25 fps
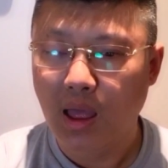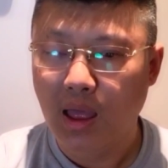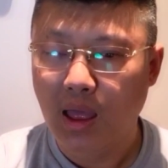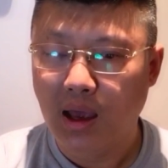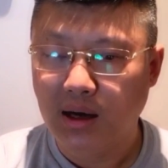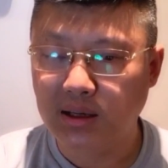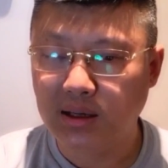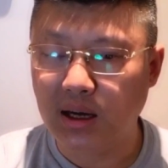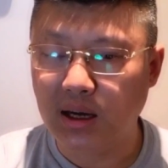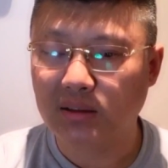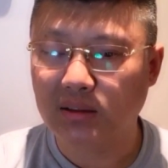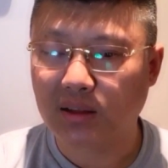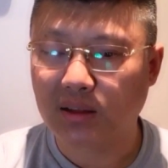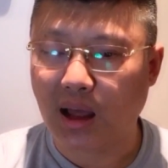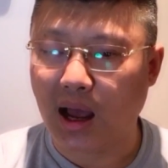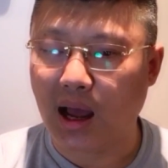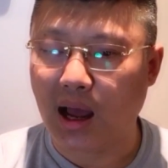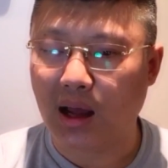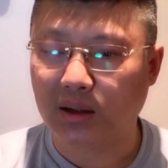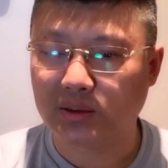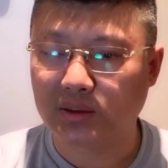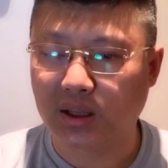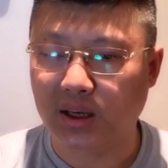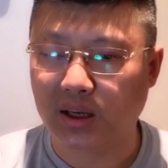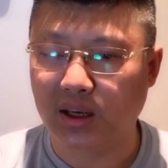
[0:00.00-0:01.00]
任
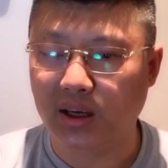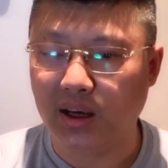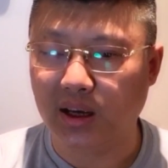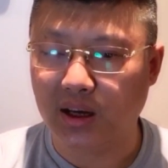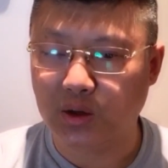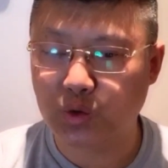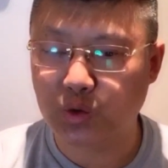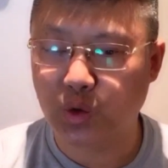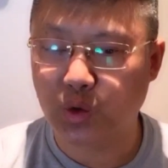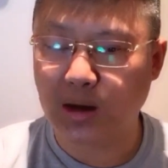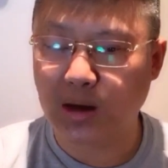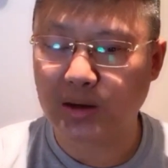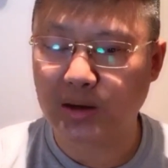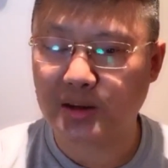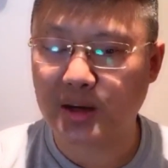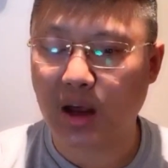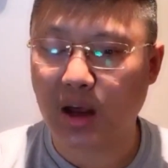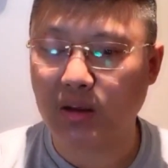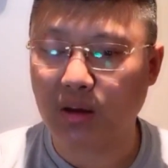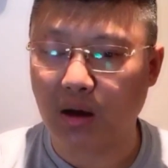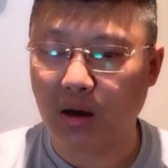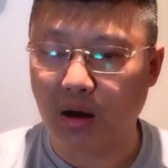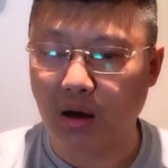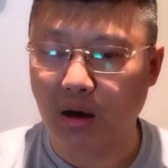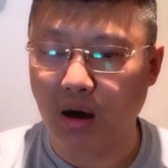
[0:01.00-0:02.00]
他铁卷
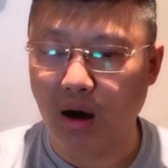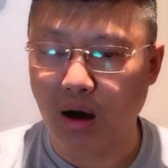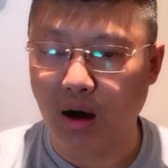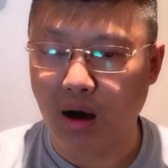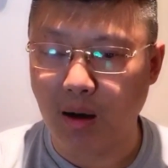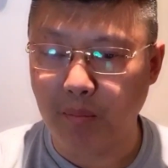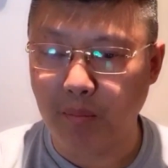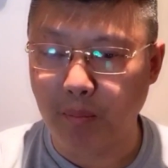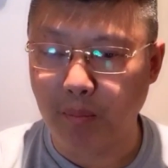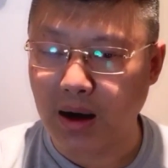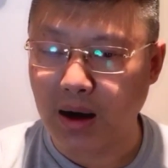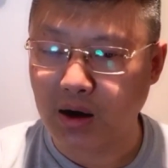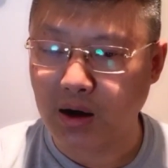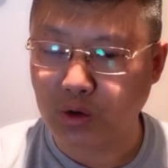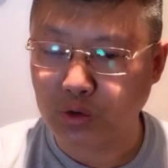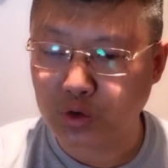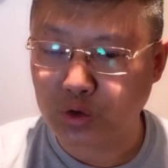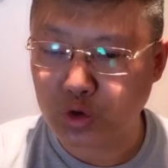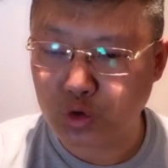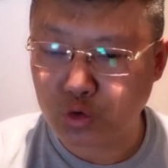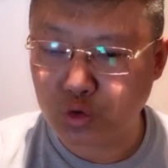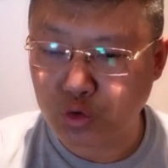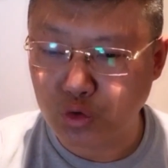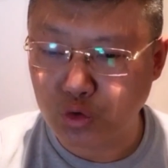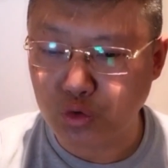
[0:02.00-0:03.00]
山河，猛
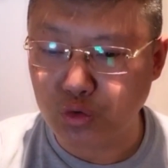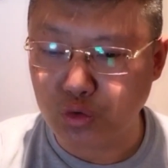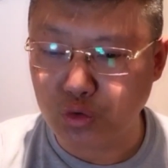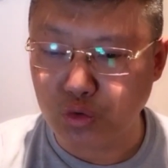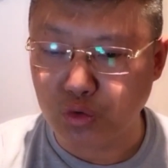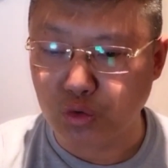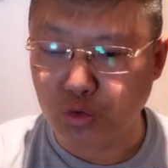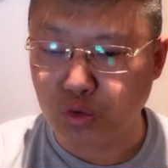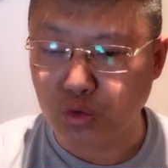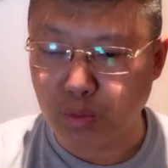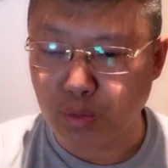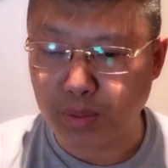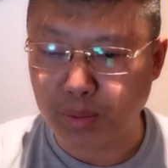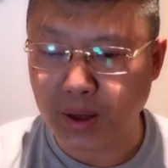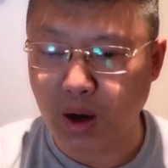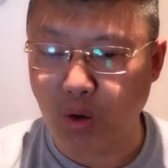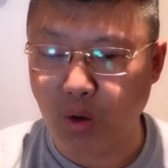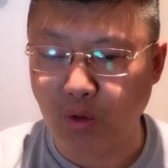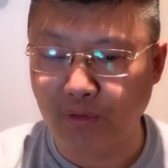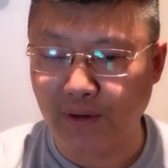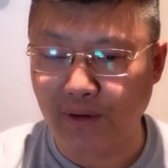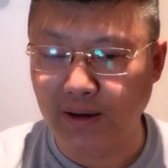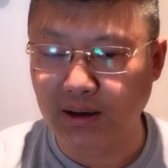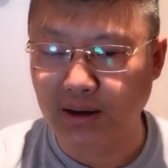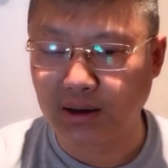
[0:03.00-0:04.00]
巨飘
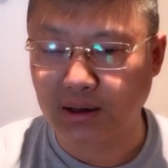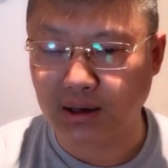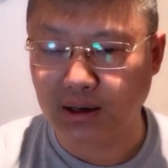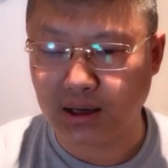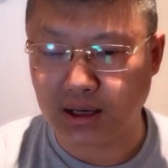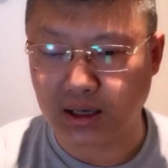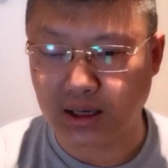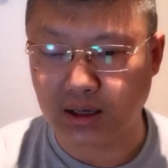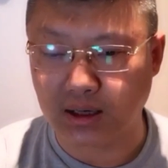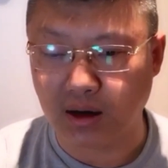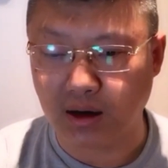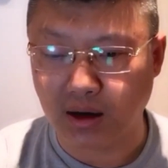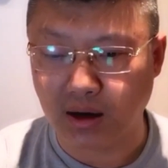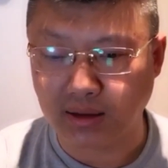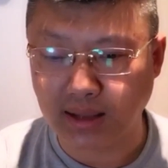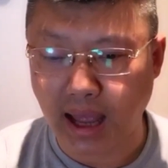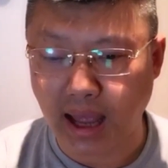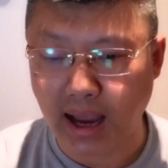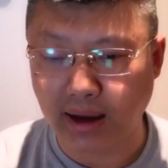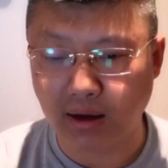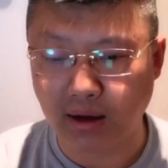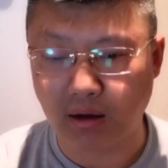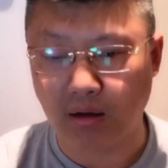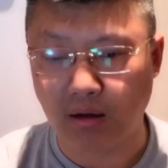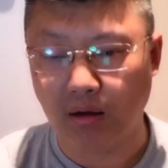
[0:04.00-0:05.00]
风，可
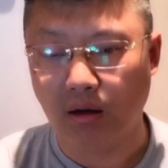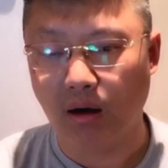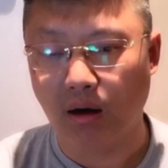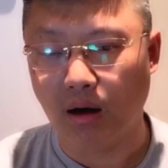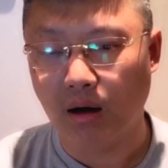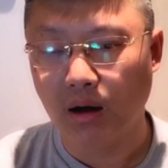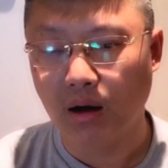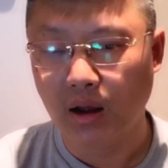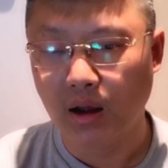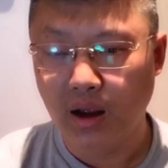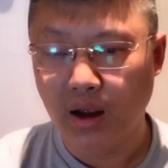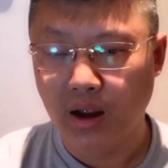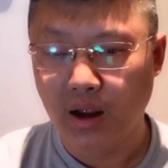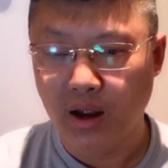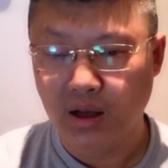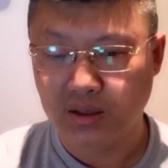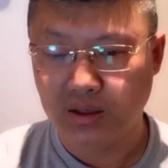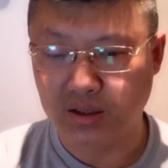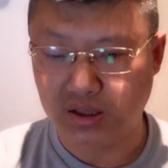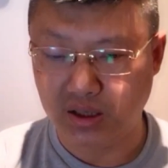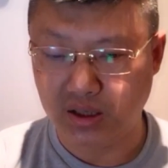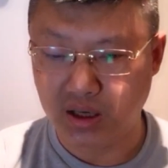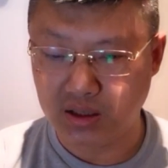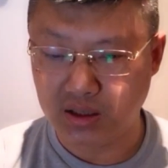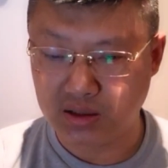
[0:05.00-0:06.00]
奈何？
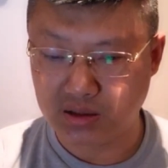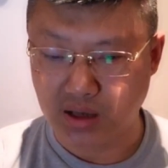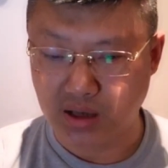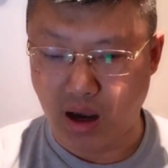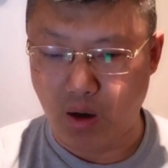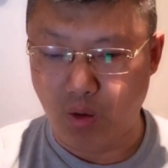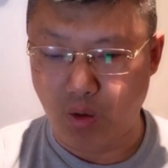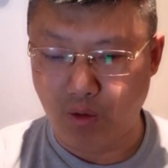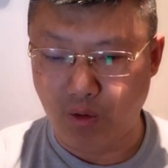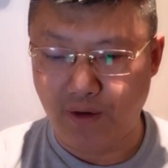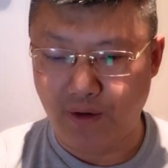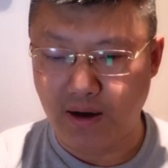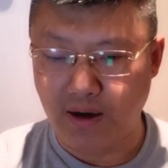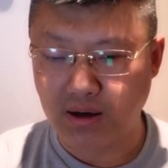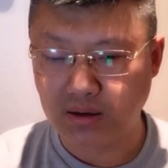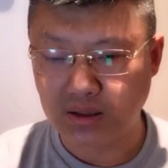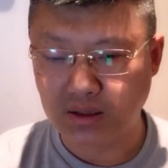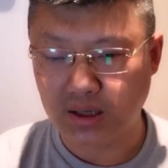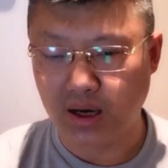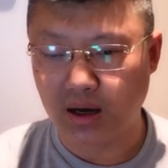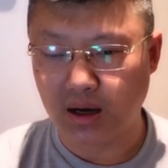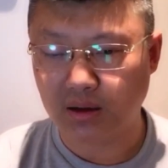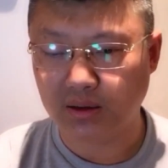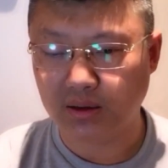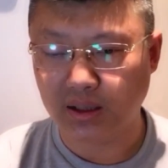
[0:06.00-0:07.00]
且早防
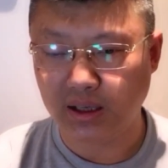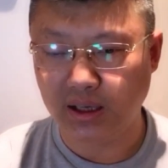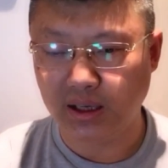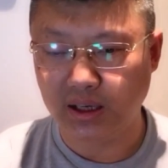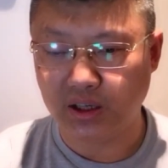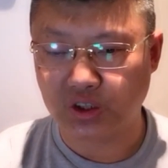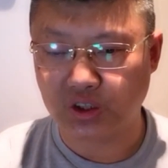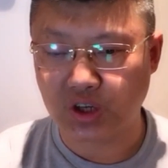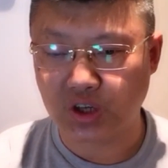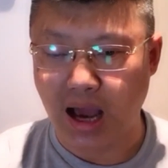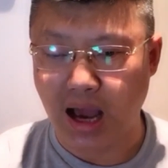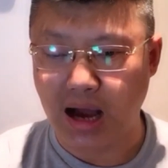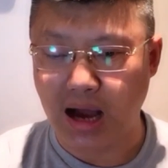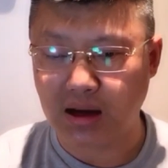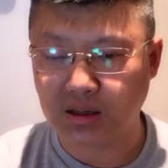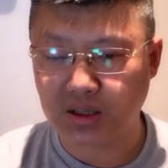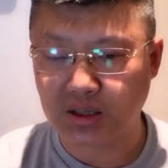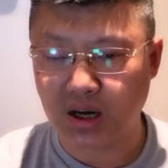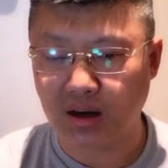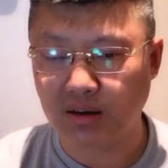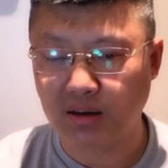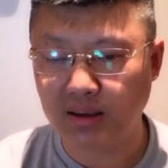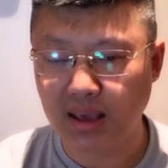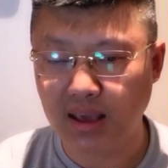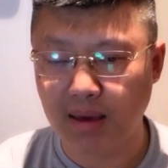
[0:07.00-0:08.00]
强敌，长
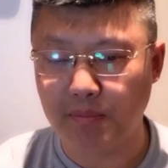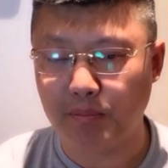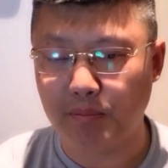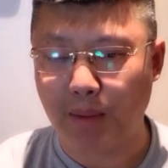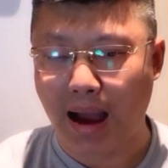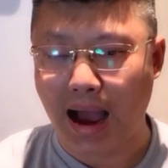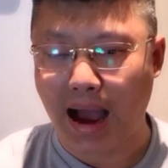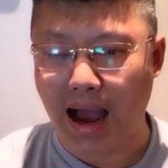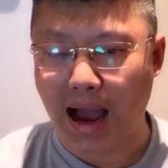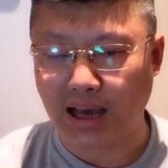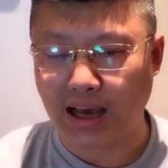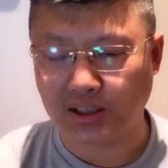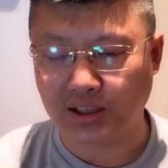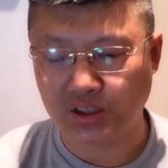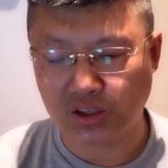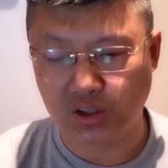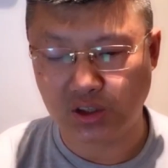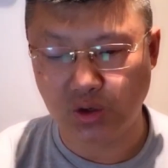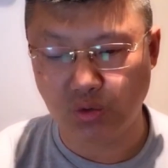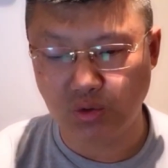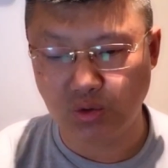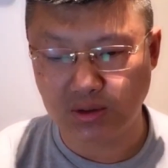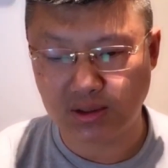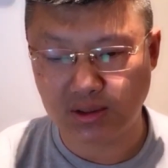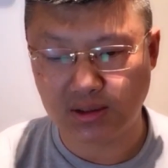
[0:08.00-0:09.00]
城印马，
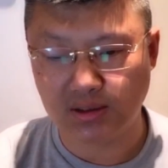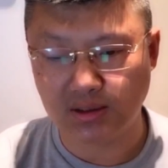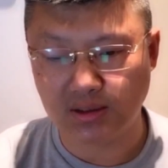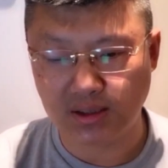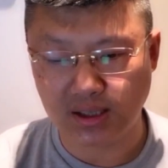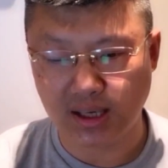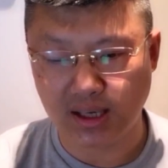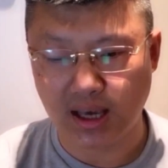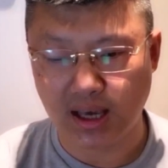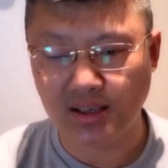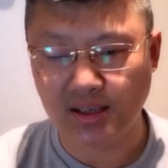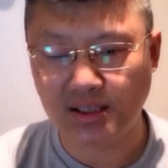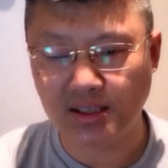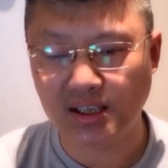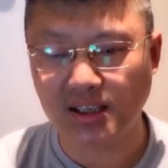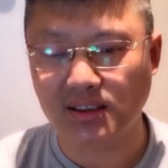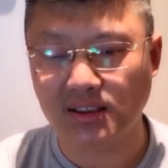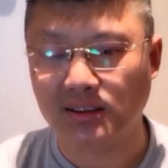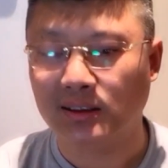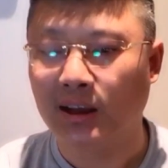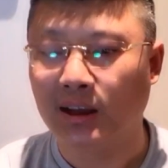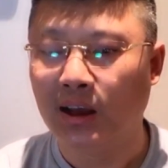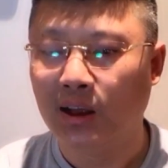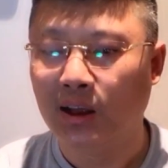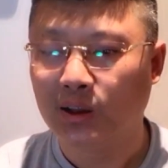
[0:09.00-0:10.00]
休思前
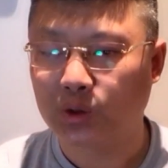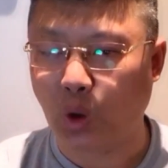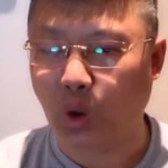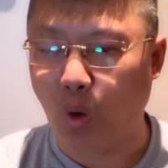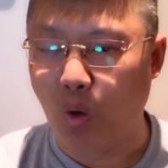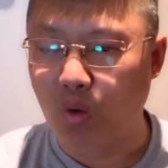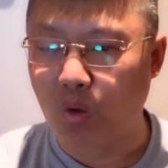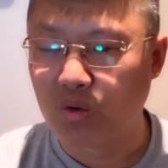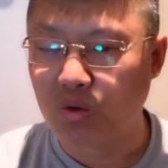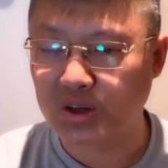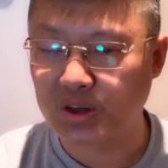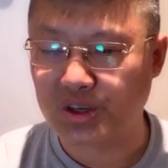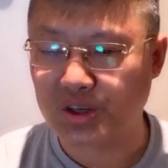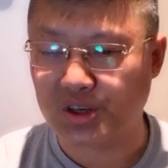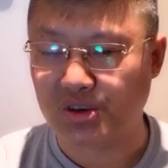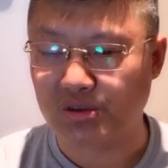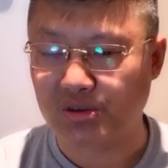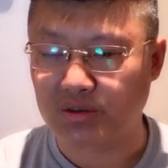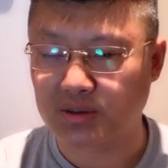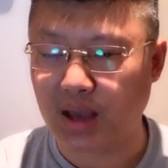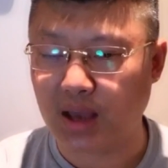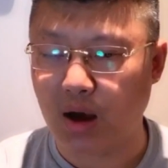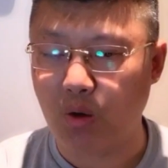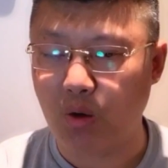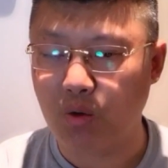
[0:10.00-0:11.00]
信，同使
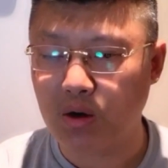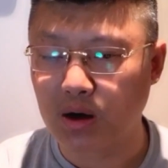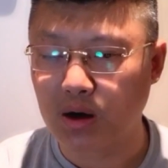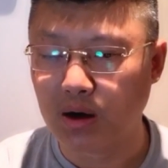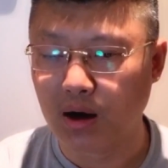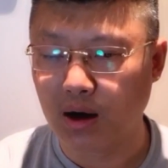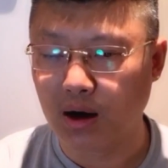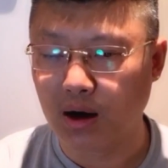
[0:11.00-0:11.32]
操戈。